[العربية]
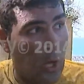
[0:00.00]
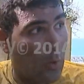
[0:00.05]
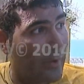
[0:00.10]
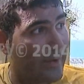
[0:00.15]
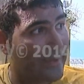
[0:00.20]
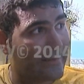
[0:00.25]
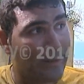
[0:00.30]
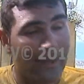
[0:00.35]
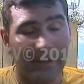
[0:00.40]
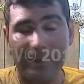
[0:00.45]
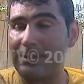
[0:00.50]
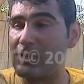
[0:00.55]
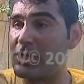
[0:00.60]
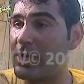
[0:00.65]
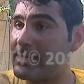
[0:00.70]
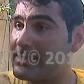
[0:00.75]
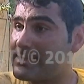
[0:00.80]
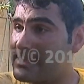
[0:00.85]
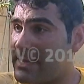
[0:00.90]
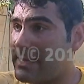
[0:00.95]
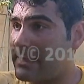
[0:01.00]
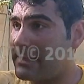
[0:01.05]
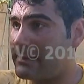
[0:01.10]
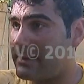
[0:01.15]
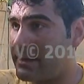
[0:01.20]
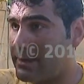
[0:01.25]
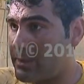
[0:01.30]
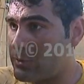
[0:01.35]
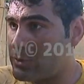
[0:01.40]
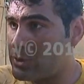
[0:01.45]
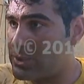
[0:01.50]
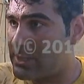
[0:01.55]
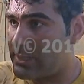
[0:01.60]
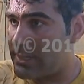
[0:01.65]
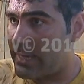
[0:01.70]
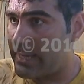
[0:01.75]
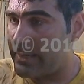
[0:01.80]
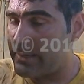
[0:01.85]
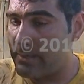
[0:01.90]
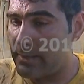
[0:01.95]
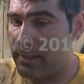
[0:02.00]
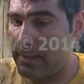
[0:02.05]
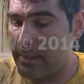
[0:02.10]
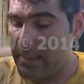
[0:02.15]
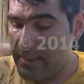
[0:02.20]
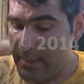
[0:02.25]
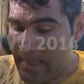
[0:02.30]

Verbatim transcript: واخترت شخص صخره الروشه لانها